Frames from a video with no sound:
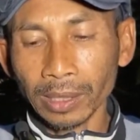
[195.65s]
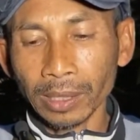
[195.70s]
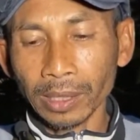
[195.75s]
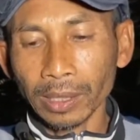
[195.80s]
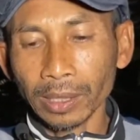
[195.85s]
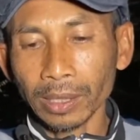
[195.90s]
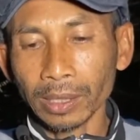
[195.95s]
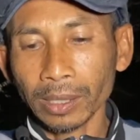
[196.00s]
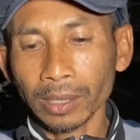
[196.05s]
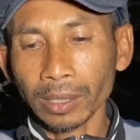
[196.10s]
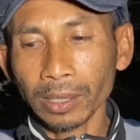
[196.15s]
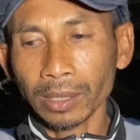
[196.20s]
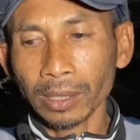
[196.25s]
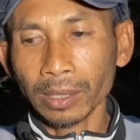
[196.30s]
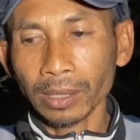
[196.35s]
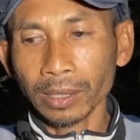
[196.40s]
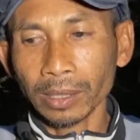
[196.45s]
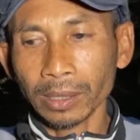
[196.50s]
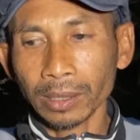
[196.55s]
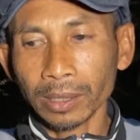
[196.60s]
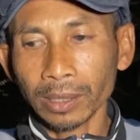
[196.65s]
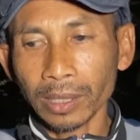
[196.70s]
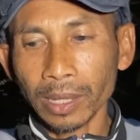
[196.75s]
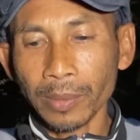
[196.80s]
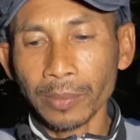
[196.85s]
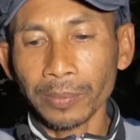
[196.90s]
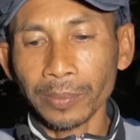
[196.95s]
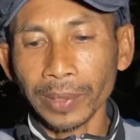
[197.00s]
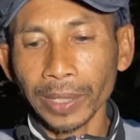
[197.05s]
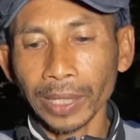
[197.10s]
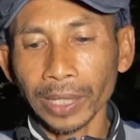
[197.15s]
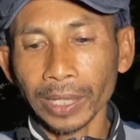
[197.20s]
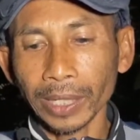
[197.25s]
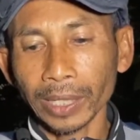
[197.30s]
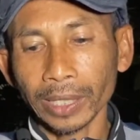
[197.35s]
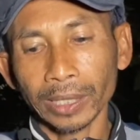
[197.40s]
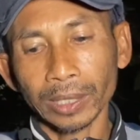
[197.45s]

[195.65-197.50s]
Ah, sampai